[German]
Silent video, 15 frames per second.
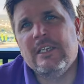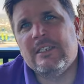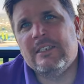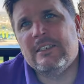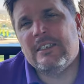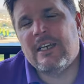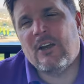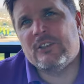äh,
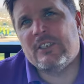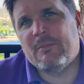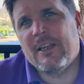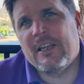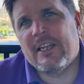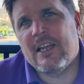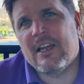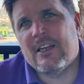aus
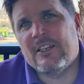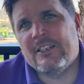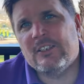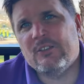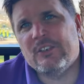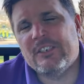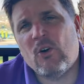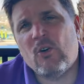Amerika, kann
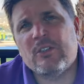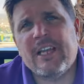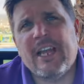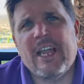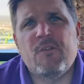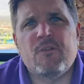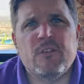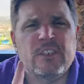ich euch auch da
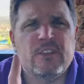helfen.